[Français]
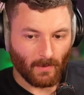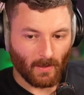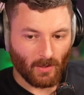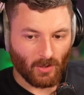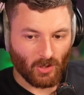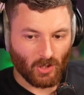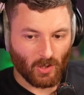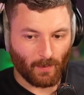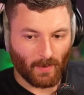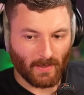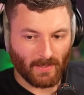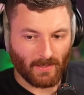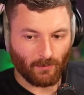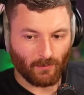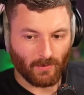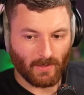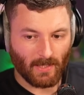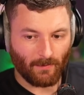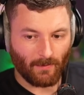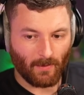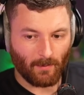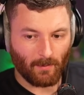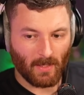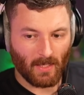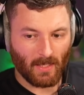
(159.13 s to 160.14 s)
Je sais pas si vous
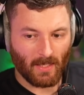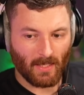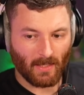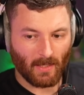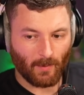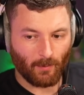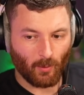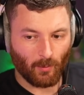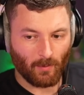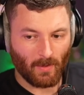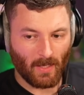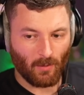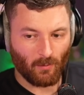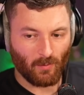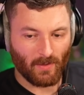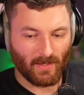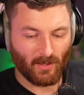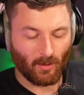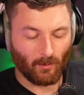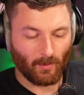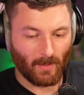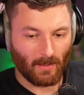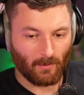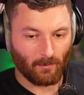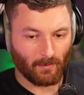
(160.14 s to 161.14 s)
savez, mais il y a des pommiers à
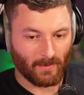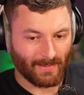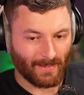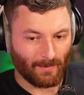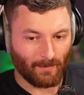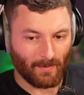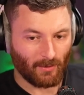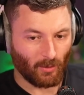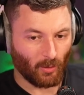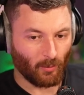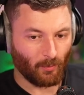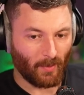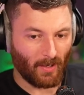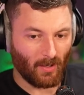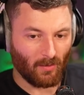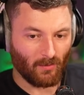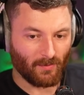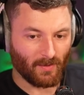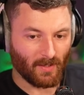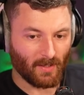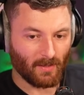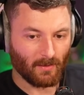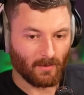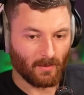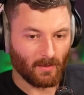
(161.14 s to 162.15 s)
800 balles. Mais ça m'étonne pas en
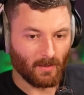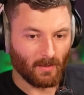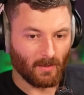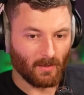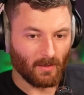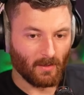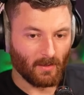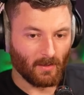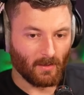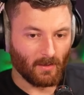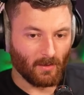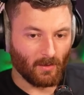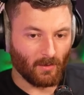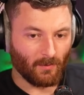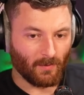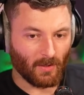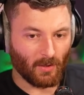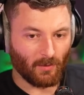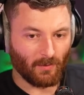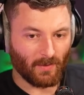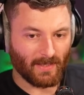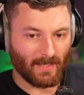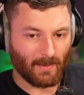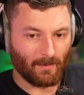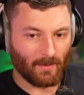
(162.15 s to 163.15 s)
vrai. En vrai
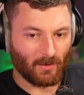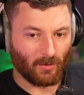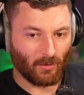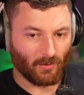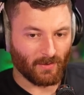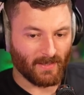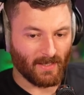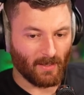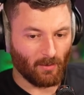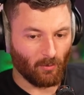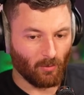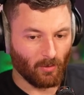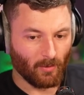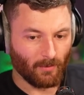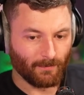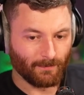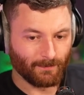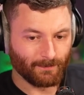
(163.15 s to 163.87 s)
de vrai, ça m'étonne zéro.